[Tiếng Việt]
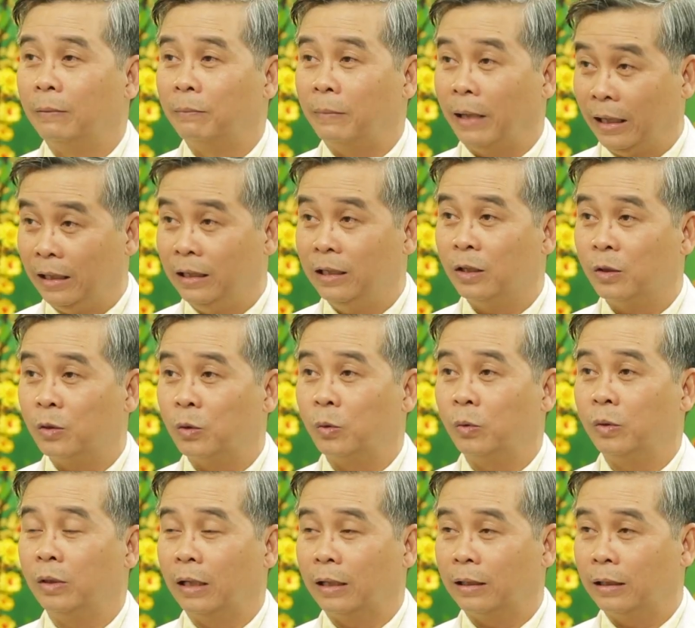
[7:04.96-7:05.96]
mãn do
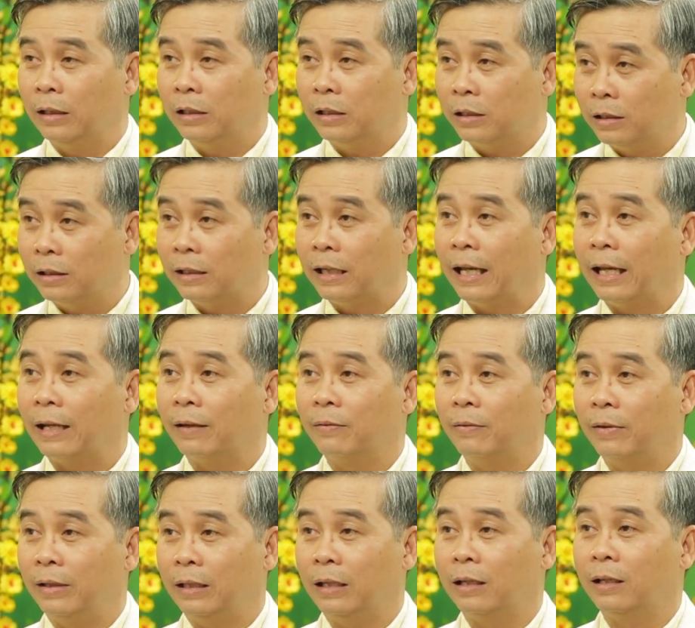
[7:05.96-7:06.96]
rượu, dẫn đến xơ gan
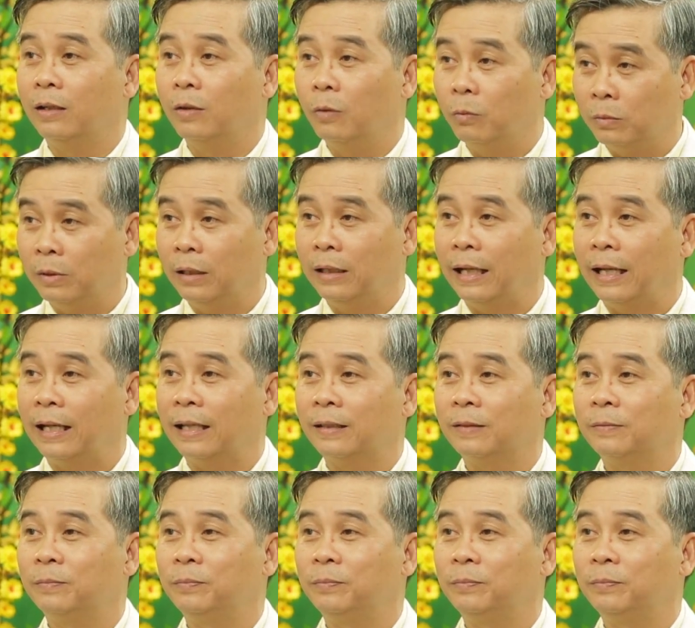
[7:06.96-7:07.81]
và dẫn đến ung thư gan.